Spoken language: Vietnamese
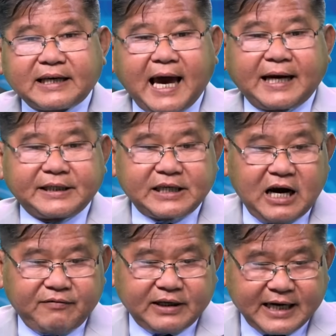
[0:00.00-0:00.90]
cản
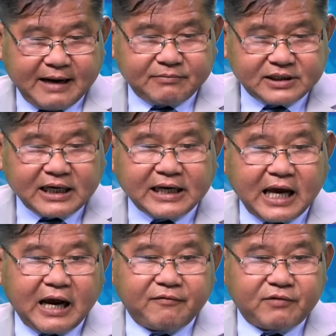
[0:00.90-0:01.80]
trở Việt Nam xích lại
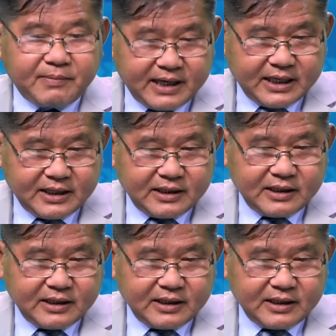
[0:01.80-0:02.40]
gần với Mỹ.